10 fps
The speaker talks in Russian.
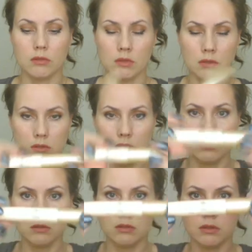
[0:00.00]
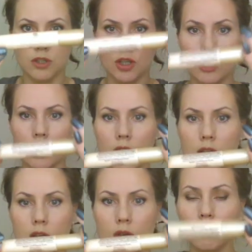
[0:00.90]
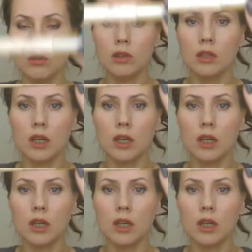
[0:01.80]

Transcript: э, Giordani Gold.